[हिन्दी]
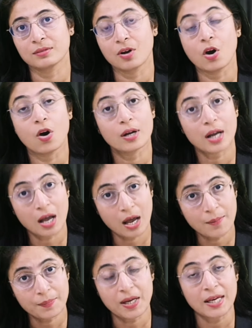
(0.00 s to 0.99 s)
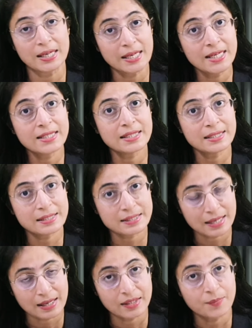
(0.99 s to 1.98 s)
और आपका एक से
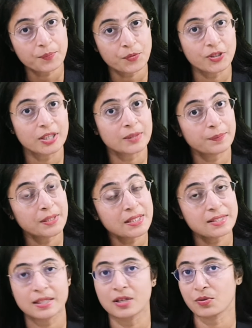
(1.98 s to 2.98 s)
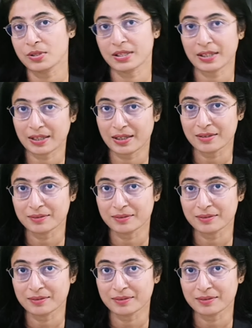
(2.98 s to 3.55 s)
ज़्यादा प्रोडक्ट भी सेल हो सकेगा